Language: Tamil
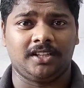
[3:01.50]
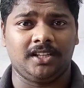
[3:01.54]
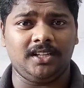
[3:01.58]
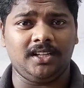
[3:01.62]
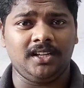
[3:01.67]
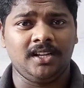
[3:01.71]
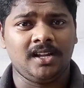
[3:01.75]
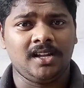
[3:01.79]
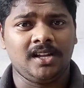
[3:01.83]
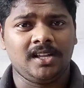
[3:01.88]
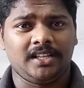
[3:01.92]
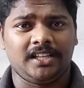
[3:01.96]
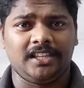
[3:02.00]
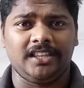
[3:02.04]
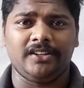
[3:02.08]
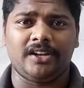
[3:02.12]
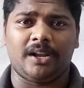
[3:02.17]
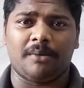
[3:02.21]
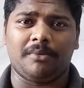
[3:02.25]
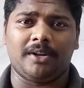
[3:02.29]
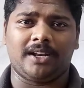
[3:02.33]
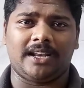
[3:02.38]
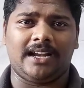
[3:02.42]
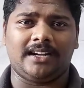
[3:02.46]
வருது இது
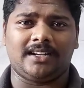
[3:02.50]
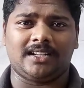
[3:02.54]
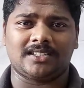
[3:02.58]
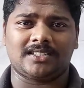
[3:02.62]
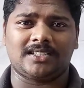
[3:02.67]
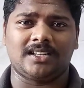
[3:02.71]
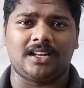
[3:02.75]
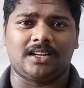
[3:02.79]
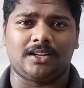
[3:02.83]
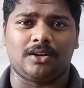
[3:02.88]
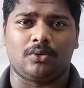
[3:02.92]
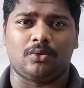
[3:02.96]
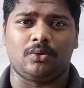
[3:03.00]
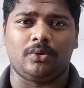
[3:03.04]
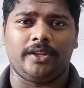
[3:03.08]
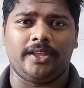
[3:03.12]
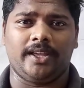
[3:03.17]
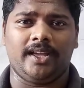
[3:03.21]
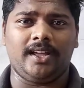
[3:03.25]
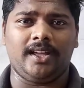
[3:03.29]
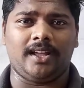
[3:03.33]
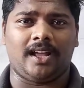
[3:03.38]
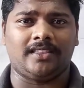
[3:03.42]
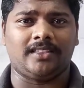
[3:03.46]
நம்ம லேட்டஸ்ட்டாக
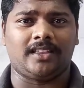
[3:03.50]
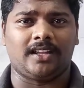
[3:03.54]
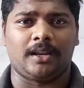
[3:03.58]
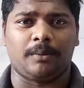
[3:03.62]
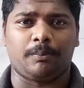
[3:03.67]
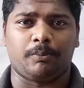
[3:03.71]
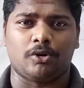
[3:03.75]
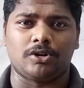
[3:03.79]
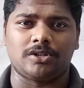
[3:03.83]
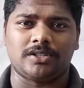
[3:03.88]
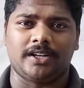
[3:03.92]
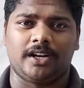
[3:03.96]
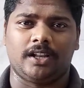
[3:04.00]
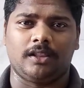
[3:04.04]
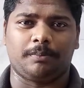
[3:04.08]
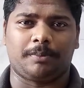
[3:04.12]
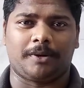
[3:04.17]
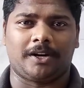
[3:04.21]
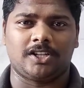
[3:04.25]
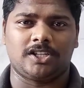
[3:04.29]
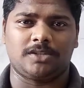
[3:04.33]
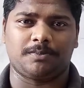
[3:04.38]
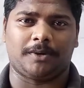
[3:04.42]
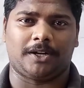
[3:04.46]
இருக்கக்கூடிய அந்த ரிப்போர்ட்ஸ் எடுத்து
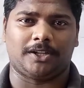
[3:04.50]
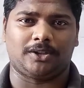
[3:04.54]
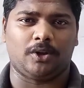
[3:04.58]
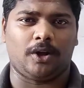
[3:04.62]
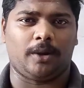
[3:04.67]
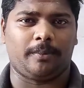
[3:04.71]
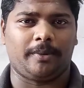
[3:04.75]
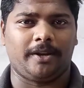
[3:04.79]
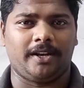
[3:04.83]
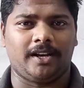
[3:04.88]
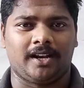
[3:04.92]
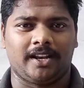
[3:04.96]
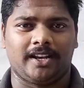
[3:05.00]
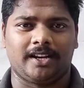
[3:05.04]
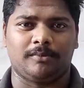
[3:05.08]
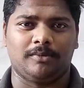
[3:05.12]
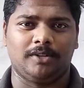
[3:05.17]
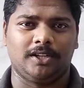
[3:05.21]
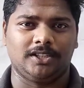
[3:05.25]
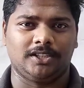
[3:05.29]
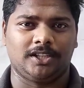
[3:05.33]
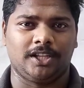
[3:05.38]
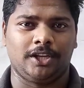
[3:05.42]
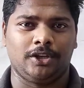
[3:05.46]
படித்து பார்த்தோம் அப்படின்னாலே
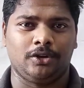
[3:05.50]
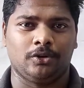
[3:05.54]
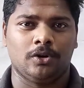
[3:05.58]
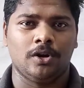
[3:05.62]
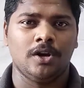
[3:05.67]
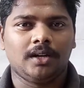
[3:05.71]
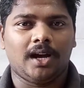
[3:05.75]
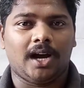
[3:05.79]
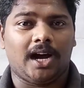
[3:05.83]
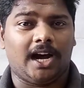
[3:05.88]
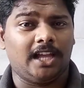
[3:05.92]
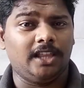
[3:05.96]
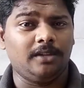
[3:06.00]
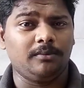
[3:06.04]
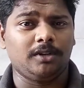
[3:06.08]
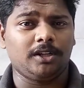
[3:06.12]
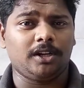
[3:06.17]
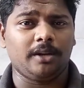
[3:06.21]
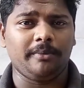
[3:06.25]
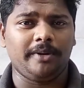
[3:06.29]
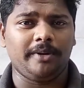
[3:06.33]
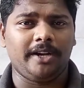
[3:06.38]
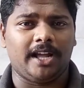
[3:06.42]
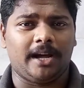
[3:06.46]
நம்மளுக்கு தெரியும் அது
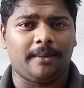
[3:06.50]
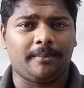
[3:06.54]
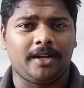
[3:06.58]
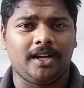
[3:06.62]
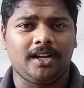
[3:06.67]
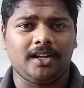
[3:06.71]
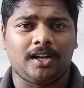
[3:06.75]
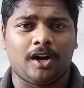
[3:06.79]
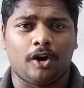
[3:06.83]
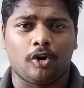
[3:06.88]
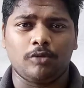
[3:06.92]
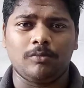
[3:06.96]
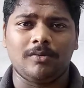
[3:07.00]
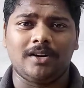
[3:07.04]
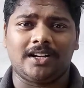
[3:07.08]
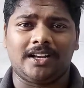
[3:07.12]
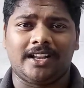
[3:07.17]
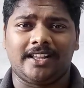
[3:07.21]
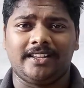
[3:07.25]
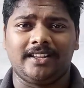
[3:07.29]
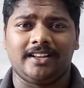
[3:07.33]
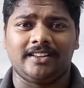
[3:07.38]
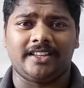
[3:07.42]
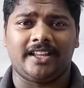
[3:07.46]
மட்டும் இல்லாமல்
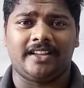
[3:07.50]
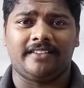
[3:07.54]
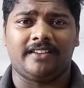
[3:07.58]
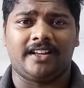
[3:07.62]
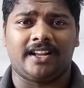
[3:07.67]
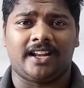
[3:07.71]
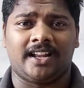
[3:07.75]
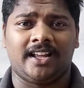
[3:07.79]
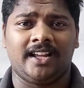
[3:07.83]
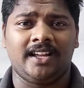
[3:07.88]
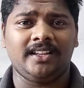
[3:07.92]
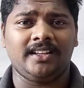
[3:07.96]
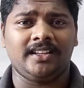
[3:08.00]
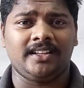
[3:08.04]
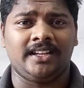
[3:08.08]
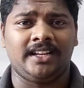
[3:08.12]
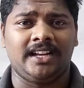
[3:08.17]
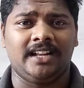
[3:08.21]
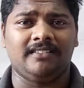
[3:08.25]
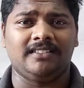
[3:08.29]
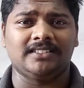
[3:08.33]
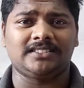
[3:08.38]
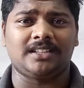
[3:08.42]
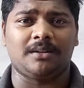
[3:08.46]
கவர்மெண்ட்டில் இருந்தே வேற
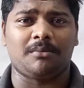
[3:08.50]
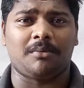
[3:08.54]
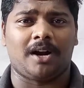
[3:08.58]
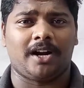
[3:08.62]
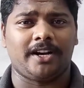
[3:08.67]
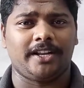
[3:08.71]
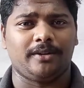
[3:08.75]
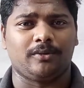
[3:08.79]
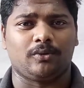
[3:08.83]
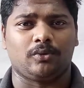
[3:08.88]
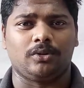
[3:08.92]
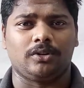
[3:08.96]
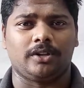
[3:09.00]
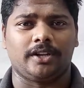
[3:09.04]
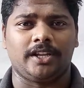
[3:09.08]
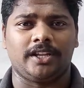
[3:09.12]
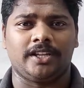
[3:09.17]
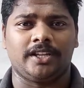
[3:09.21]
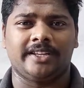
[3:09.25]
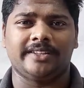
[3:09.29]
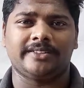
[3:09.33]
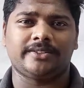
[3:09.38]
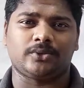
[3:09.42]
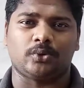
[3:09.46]
இலவச மானியம்
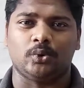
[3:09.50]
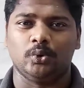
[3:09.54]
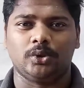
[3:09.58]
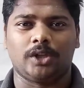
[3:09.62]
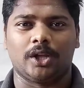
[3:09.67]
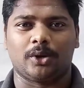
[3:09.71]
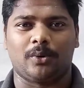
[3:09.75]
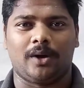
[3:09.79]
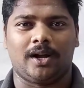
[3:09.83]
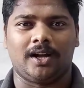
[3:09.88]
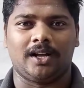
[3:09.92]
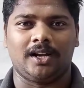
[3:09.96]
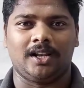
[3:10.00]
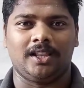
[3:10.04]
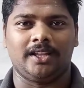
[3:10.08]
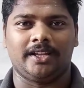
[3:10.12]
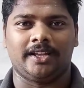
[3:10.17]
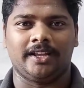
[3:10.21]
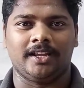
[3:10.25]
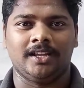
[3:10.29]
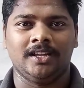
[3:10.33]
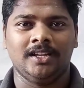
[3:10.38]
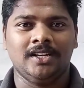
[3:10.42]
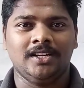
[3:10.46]
கொடுக்குறீங்க ஸ்கூட்டர்
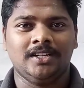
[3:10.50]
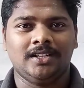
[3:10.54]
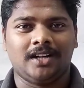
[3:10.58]
வாங்குறதுக்கு